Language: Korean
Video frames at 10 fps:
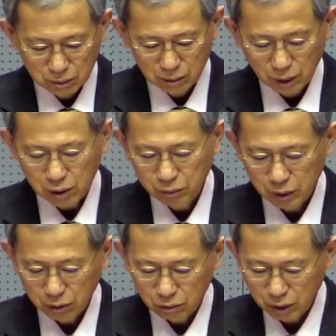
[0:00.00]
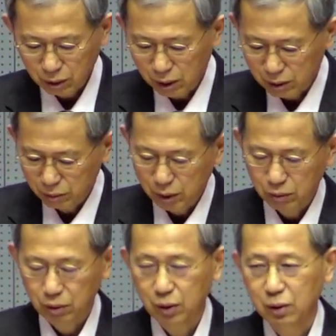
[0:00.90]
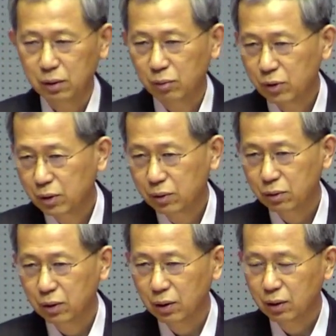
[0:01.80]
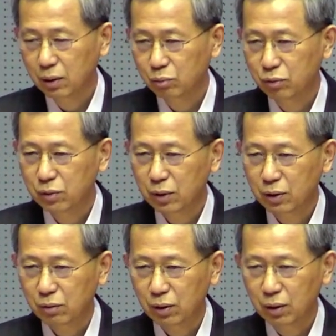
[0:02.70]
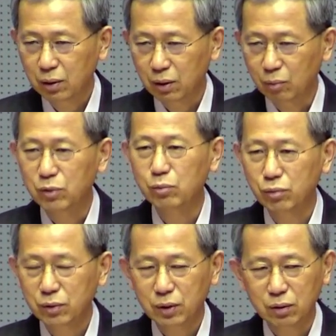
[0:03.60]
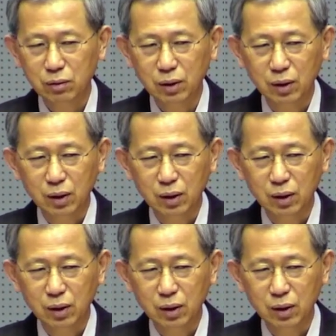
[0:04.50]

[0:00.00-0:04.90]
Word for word: 아름다운 교더 아름다운 교 넘치는 교 풍성한 교 엄청 풍성한 교